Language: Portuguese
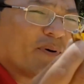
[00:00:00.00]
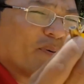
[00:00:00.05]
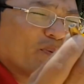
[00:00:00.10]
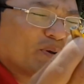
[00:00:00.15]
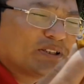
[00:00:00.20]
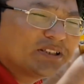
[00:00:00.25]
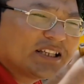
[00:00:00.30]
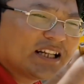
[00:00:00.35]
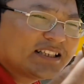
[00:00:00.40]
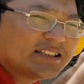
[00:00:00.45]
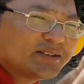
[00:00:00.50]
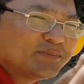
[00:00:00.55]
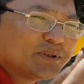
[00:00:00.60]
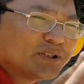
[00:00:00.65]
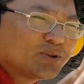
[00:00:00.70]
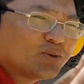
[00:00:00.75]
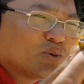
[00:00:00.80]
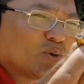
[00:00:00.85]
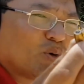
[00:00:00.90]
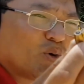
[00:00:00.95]
Vamos tirar esse
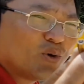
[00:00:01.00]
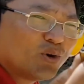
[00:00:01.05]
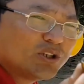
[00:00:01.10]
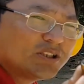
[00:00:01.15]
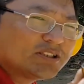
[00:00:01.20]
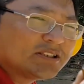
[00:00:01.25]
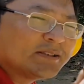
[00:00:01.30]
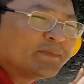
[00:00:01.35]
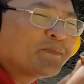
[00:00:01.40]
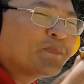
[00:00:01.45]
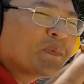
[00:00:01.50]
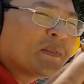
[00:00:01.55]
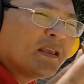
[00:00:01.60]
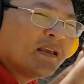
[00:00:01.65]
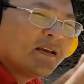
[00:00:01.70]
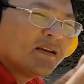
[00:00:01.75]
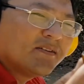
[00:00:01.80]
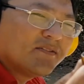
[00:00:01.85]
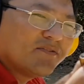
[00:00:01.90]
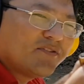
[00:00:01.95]
mito hoje.
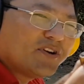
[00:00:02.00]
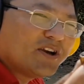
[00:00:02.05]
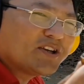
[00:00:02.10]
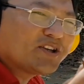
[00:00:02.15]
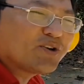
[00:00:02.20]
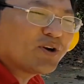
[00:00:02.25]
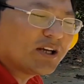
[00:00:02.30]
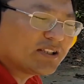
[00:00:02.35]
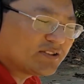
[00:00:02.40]
Veja o